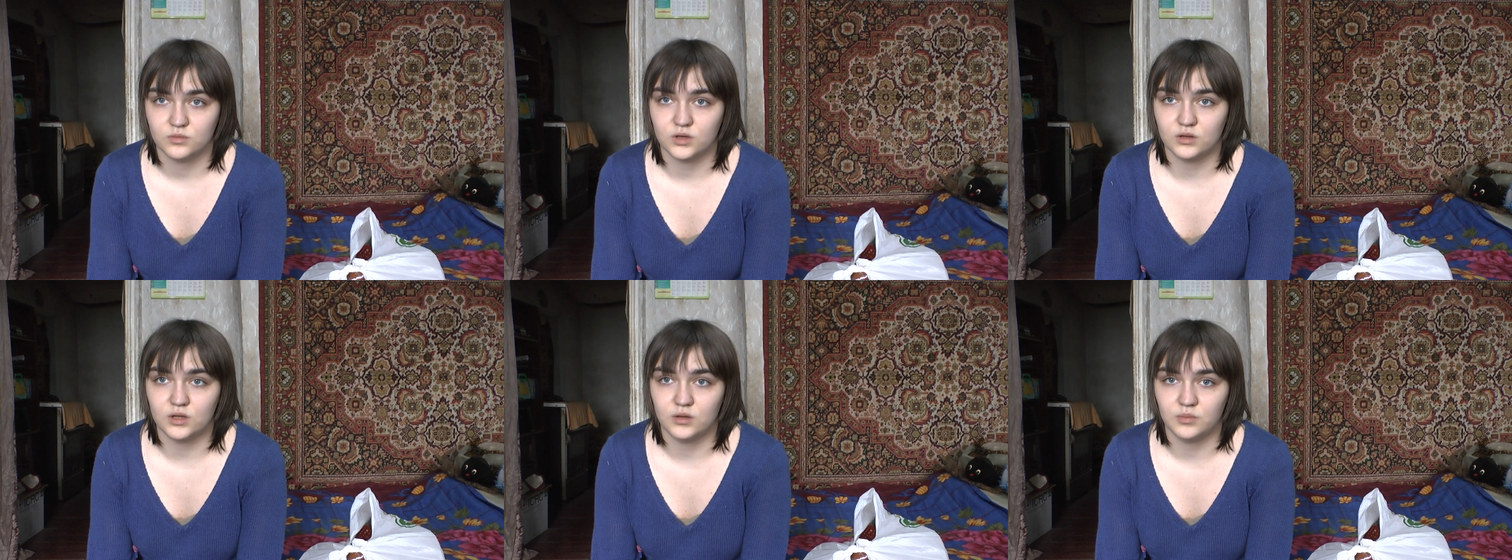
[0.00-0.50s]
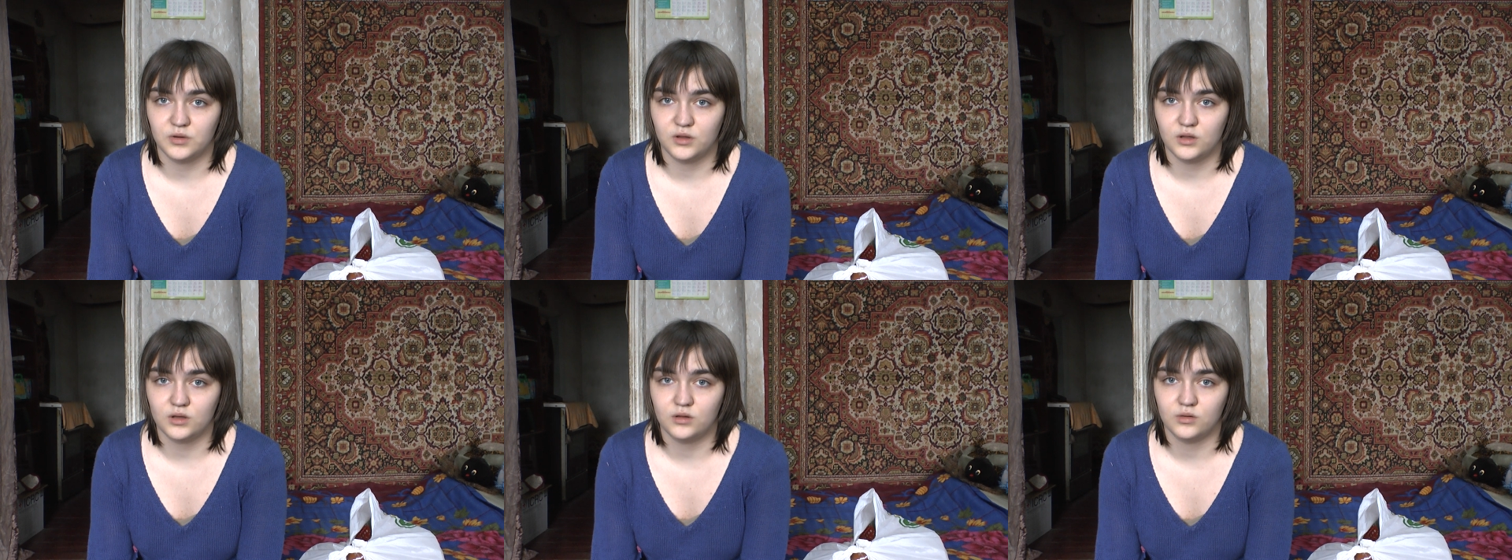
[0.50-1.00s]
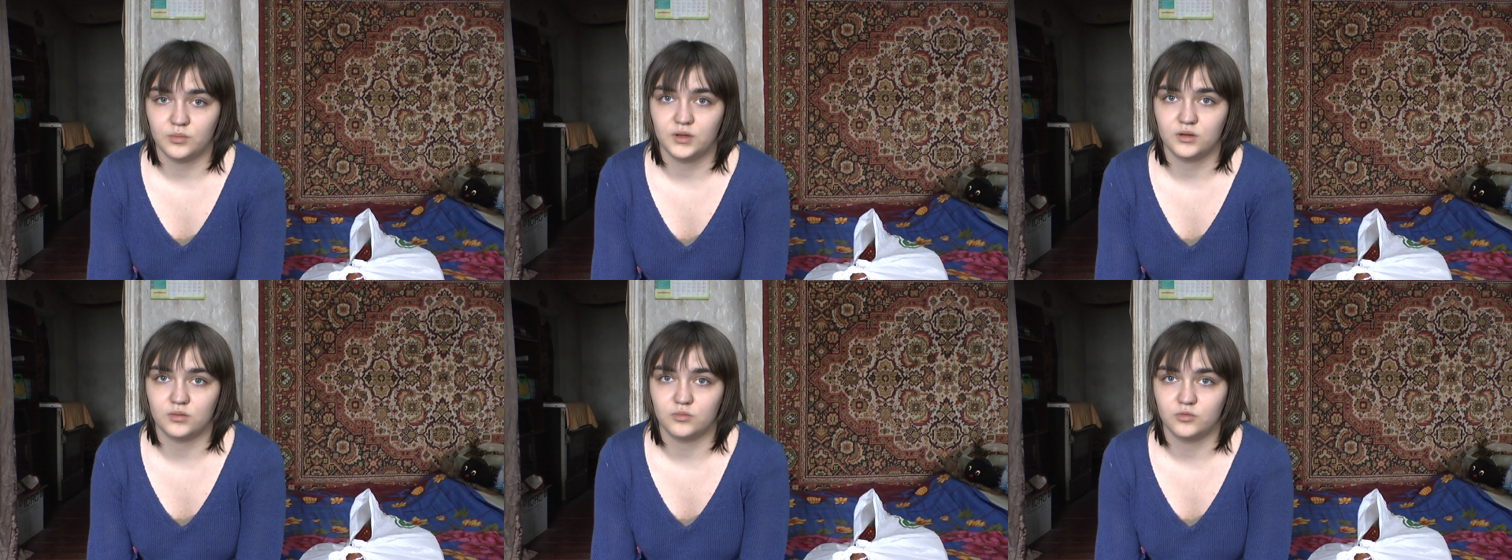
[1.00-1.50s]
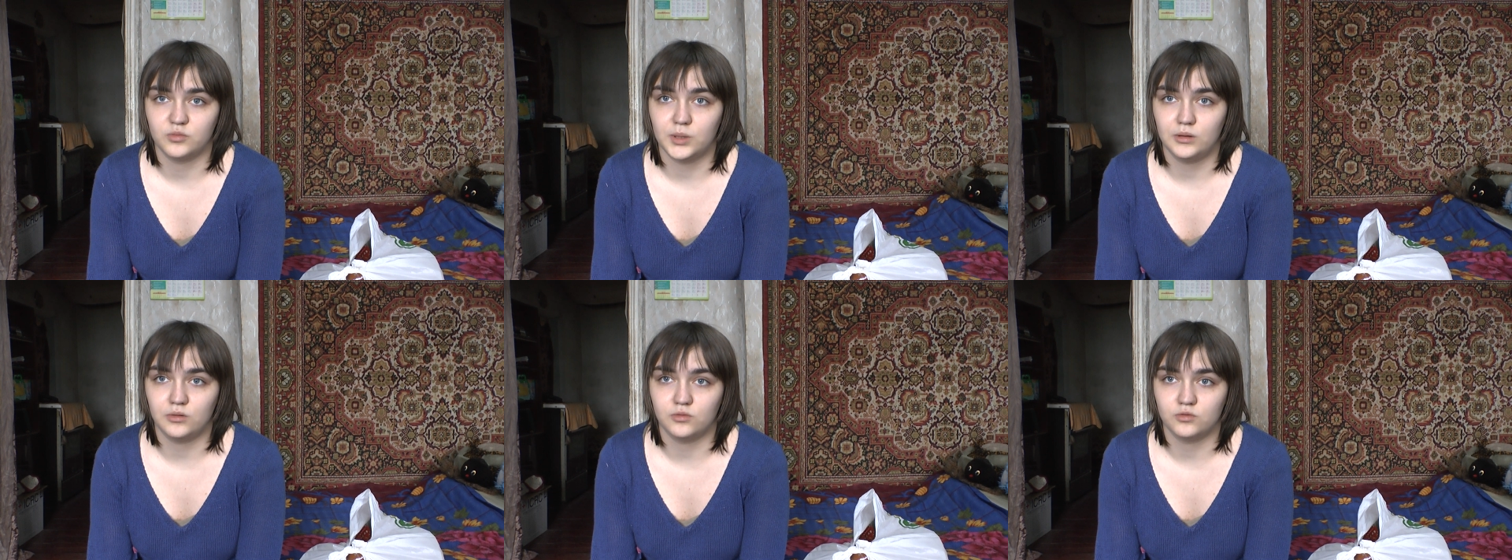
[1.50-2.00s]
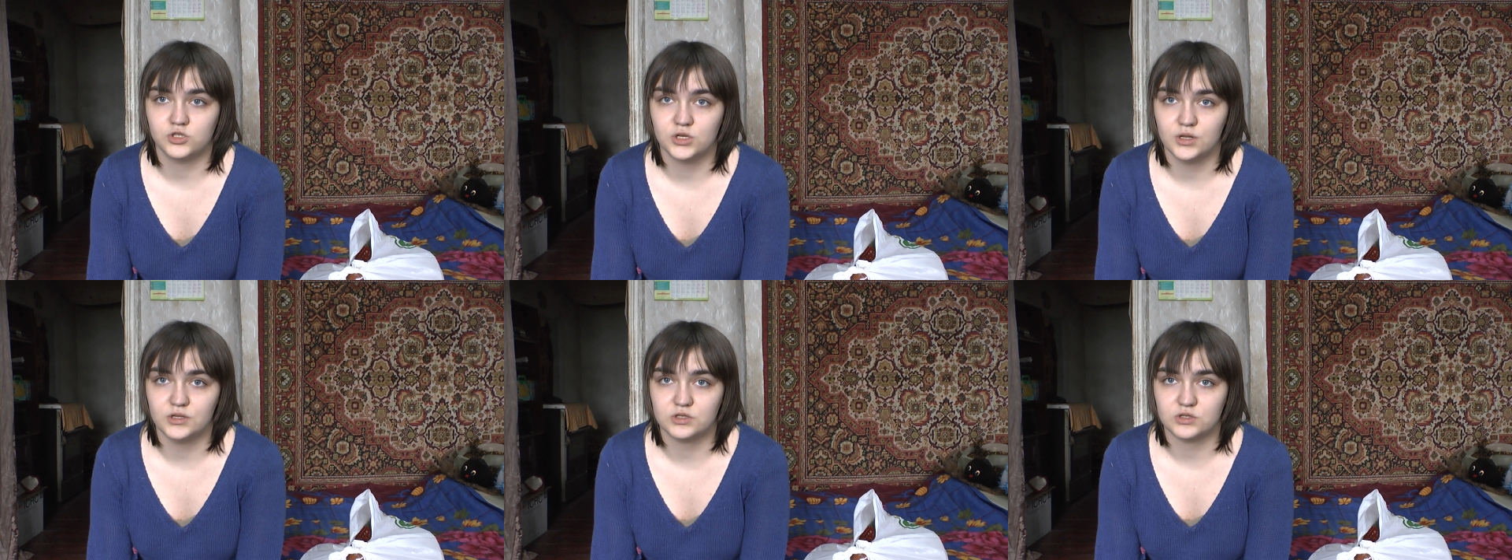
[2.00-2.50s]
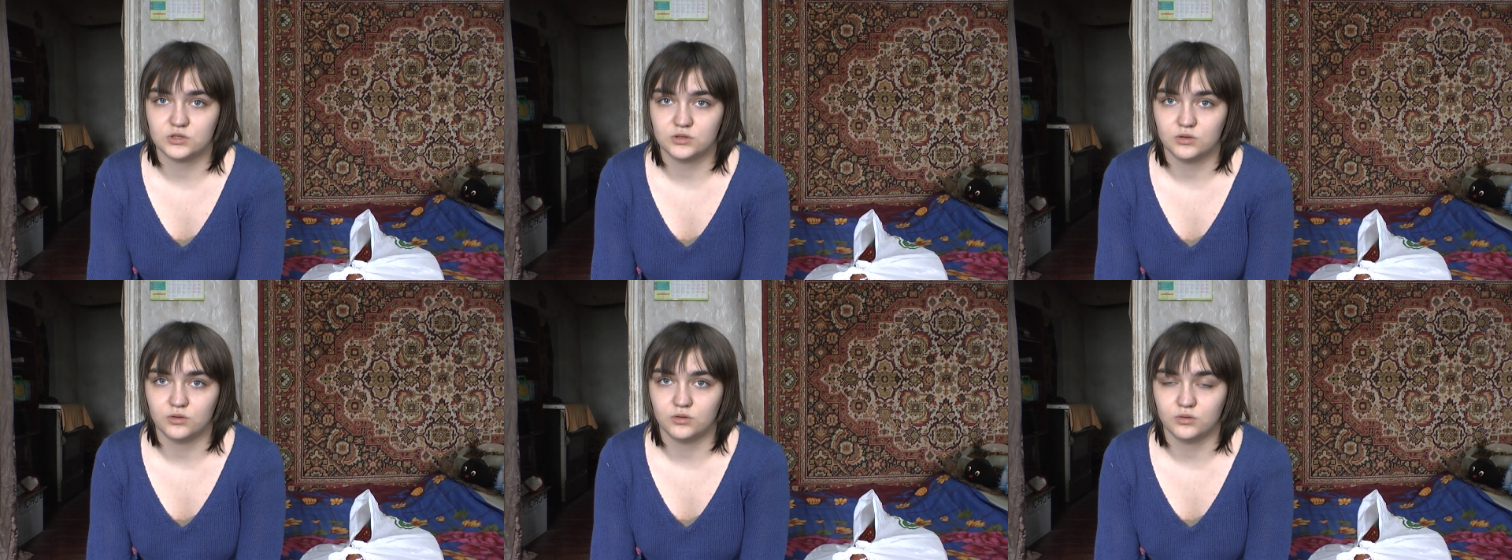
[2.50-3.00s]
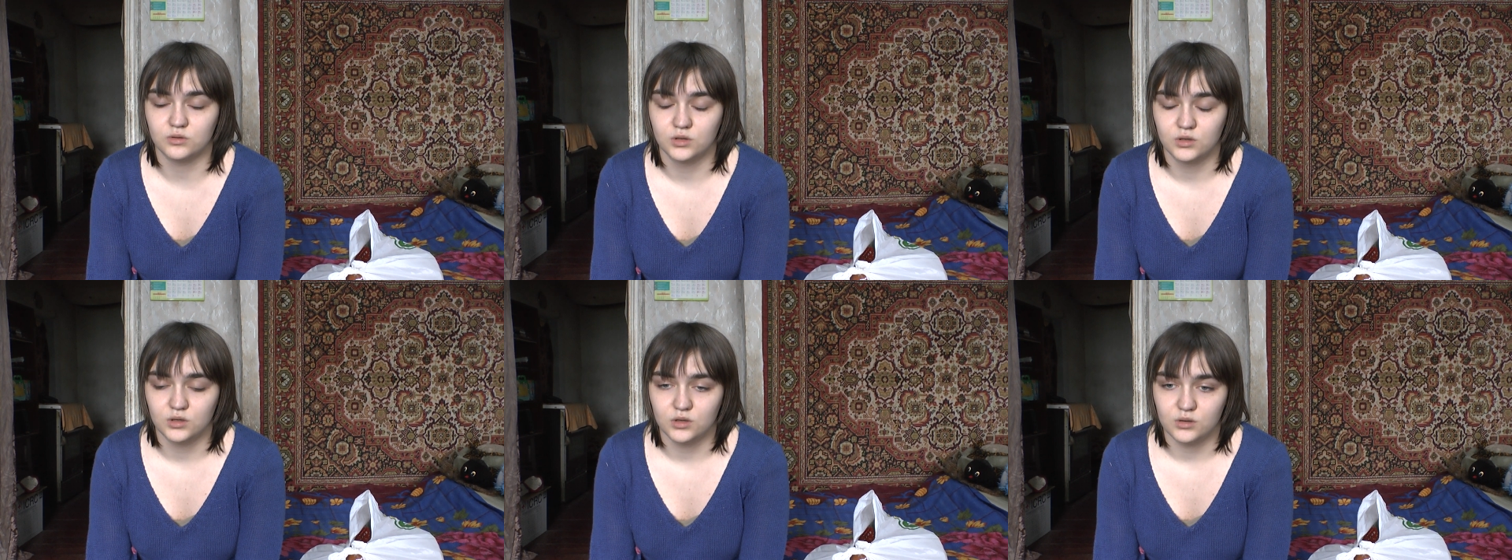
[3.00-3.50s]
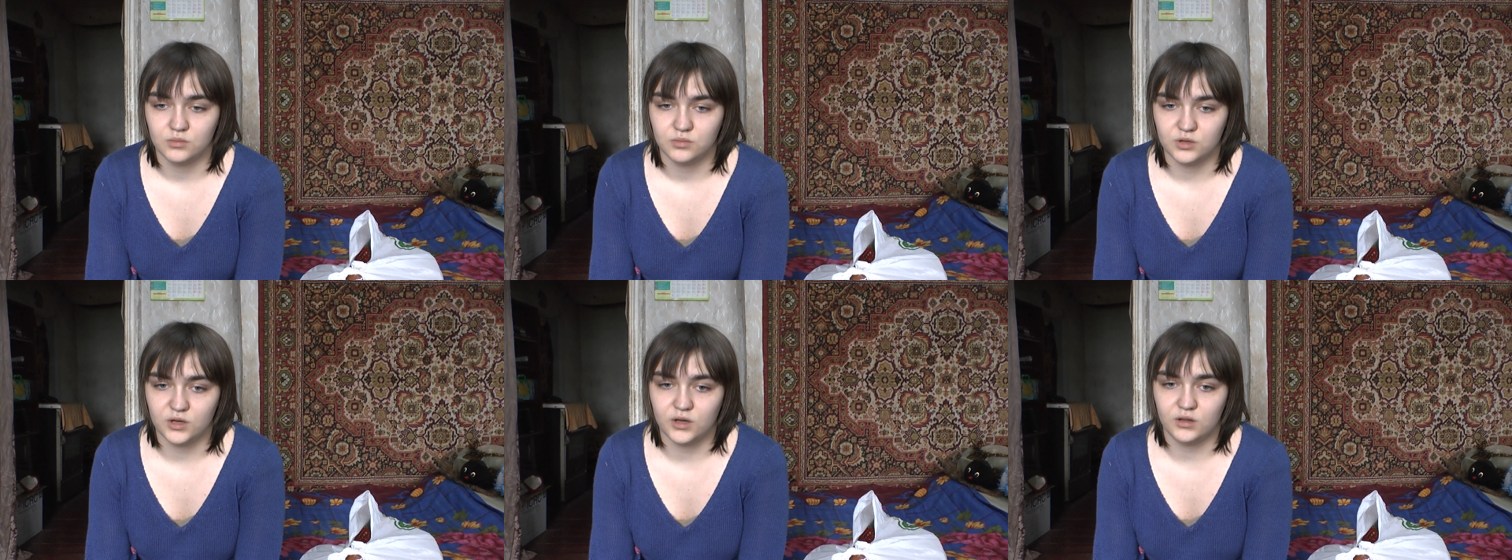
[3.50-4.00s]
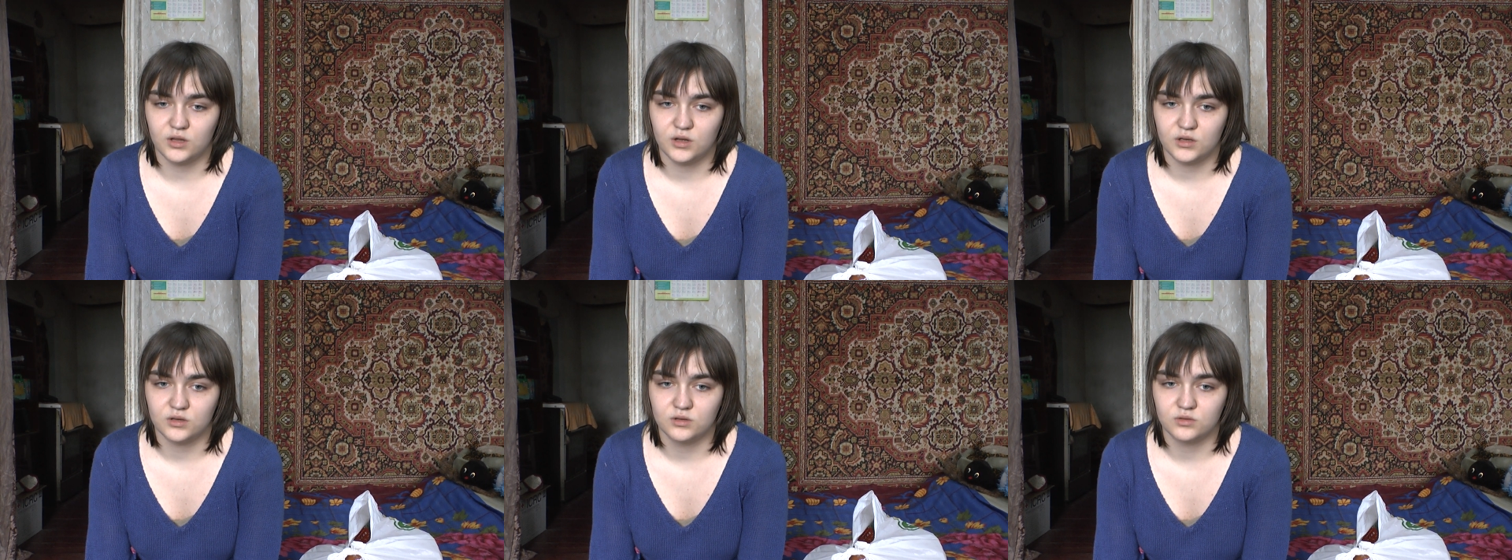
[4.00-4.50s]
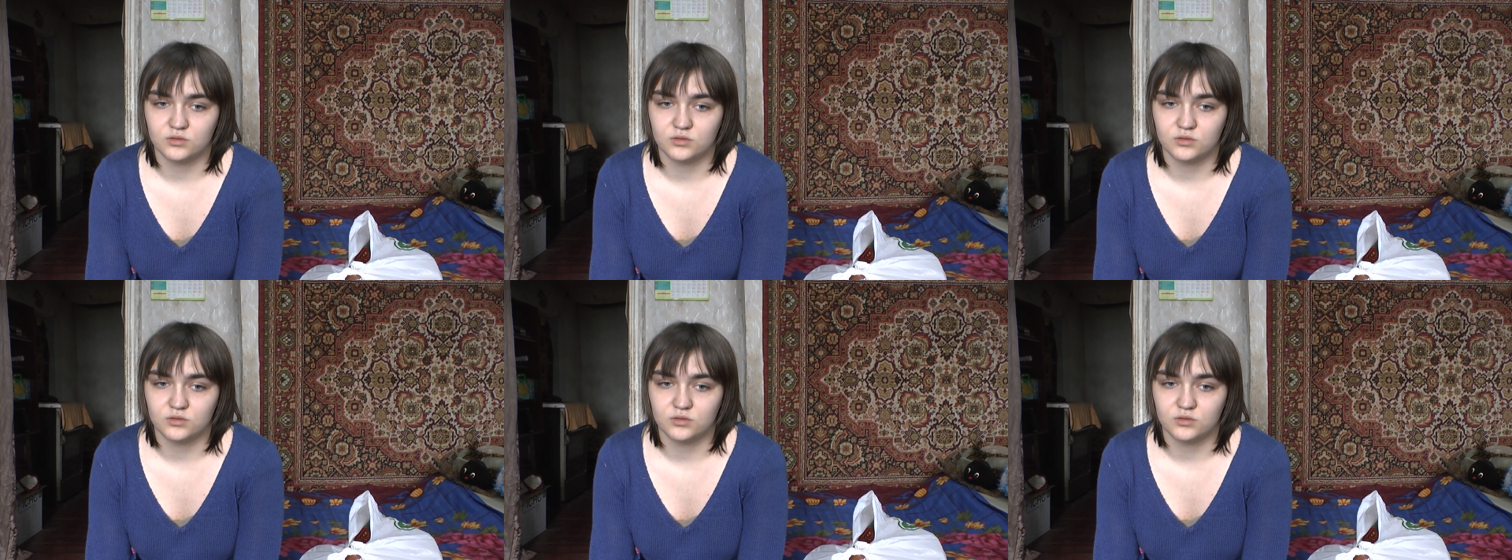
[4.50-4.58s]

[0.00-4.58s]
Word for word: когда я приехала, поэтому мы не учились, но благодаря